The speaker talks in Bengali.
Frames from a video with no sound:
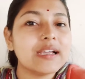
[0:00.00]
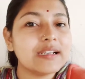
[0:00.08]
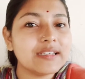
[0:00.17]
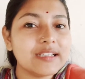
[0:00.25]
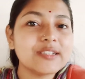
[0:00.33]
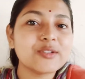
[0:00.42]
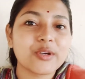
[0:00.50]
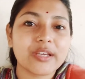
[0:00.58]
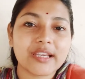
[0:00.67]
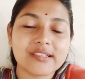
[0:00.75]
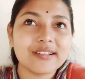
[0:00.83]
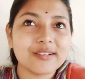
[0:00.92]
ডিলিট
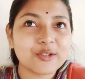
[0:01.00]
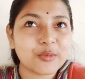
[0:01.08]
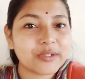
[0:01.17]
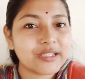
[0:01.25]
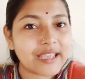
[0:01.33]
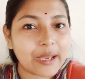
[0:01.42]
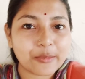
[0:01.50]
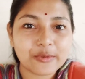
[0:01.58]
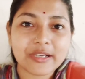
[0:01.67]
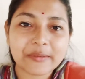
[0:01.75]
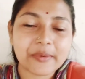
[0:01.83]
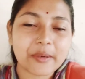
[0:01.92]
হয়ে গেছে তোমাদের কেমন
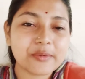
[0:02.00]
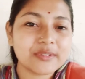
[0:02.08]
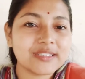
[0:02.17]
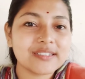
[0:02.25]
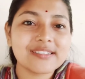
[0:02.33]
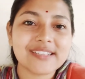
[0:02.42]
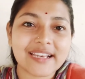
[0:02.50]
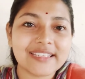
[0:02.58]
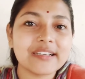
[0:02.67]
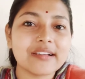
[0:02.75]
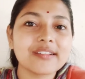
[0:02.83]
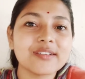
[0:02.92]
লাগবে আমি ঠিক
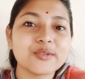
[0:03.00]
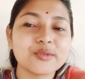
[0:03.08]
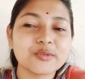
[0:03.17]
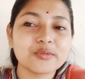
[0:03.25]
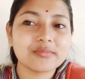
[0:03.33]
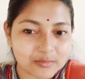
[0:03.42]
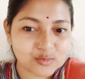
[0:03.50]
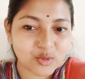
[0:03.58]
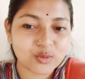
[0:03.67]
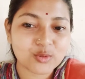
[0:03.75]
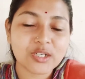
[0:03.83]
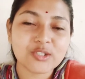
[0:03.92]
জানি না কিন্তু
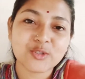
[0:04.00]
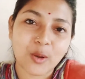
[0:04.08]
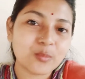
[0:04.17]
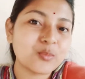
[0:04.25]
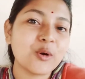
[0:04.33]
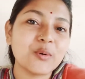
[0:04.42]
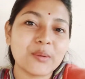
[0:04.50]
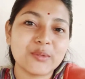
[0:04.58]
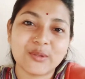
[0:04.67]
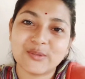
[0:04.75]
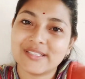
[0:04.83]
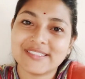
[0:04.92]
যতটা সম্ভব আমি
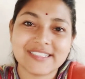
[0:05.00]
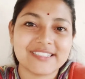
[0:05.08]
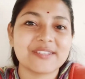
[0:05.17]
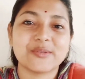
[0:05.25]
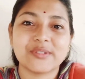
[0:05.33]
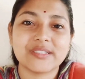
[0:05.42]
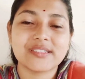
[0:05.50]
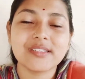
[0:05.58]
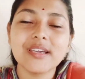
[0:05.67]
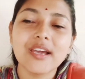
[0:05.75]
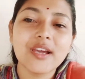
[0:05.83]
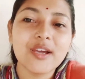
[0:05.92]
ততটা চেষ্টা করেছি
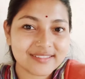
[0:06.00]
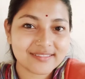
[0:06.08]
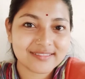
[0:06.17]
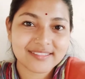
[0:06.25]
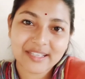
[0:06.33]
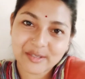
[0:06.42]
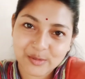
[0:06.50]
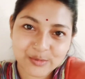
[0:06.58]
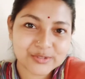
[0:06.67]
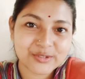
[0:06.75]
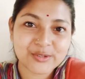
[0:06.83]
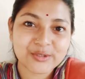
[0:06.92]
দেখো
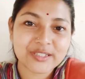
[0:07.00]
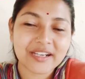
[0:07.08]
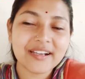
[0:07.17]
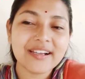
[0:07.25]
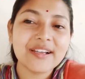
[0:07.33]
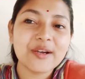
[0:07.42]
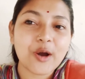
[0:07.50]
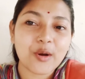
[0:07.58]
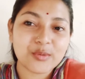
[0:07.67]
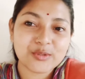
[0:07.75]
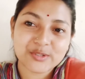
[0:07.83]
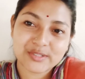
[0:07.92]
ভিডিওটা
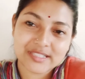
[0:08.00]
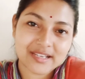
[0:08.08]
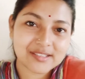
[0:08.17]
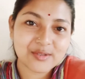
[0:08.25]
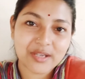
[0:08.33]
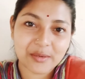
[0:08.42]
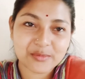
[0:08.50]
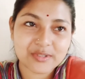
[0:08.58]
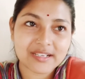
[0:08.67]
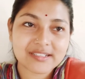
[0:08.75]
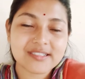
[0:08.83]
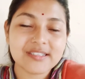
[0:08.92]
অবশ্যই জানিও কেমন
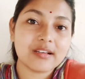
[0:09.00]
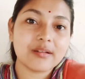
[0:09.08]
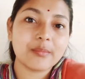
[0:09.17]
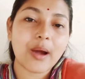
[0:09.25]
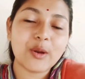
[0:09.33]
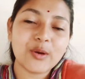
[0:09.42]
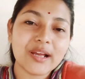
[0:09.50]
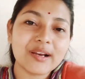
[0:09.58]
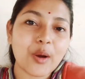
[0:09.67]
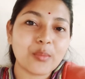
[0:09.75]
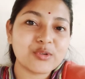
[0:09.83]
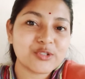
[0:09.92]
লাগছে ভালো
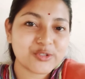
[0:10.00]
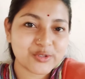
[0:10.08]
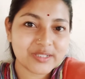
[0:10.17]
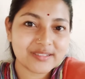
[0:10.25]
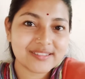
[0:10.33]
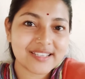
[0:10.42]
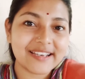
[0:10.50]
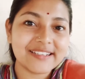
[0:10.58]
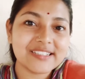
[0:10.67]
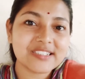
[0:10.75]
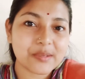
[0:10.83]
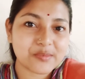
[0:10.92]
লাগলে অবশ্যই
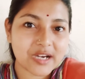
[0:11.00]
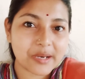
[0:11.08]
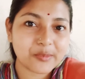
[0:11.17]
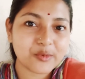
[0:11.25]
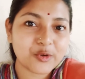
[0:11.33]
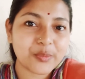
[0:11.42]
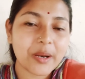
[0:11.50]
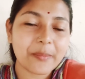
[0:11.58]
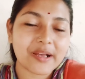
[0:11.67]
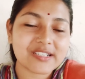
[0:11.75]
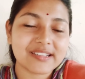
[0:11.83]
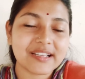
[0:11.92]
চ্যানেলটি সাবস্ক্রাইব করে দেয়
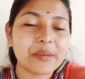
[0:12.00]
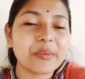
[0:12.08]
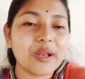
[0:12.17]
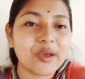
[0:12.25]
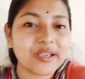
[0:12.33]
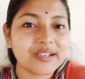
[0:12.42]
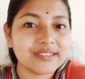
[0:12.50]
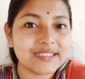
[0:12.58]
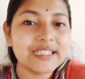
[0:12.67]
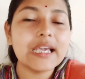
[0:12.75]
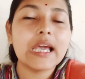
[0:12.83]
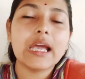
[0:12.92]
পাশে থাকা
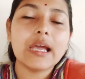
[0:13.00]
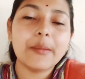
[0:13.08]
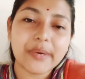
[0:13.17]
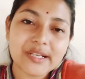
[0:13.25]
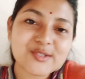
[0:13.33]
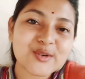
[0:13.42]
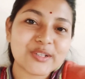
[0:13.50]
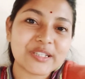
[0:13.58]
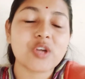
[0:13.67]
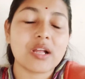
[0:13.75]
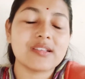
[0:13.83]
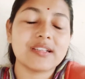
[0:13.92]
বেলাইকনটি প্রেস করে
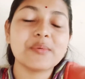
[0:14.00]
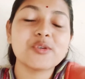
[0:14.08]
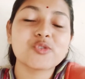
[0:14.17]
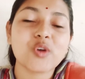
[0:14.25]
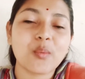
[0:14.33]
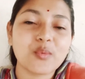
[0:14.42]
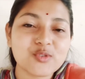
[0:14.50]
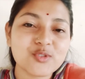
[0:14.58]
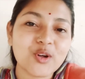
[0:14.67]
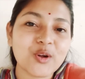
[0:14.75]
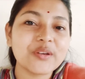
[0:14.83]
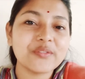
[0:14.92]
দেয় যাতে আমার সমস্ত
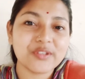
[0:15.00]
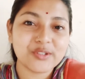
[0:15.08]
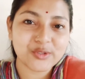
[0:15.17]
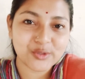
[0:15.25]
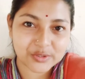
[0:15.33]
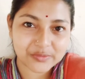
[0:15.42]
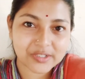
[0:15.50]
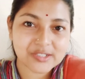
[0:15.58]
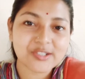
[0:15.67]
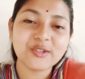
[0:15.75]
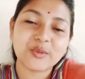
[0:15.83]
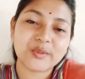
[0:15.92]
ধরনের ভিডিও
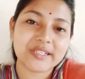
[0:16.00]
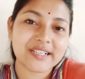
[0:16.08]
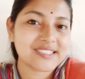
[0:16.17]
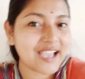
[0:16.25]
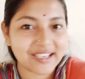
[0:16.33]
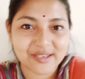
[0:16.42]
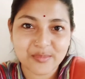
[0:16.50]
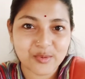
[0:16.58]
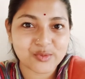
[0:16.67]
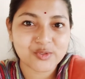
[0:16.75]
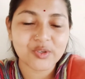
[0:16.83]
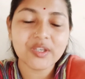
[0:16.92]
নোটিফিকেশন তোমাদের কাছে আগে
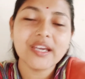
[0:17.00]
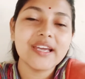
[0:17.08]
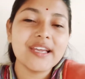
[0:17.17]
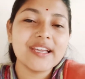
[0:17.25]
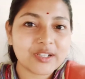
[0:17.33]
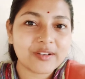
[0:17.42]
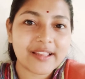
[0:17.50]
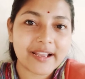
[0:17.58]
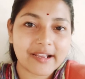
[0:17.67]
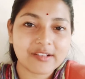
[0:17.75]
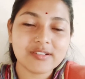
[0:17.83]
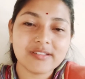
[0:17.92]
পৌঁছয় তাহলে
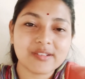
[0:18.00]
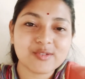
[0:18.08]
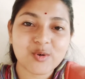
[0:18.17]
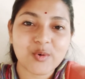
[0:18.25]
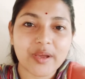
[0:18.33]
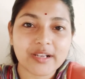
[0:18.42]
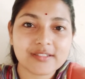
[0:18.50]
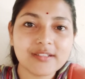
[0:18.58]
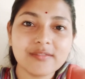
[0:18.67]
দেখা হচ্ছে নেক্সট কোনো একটা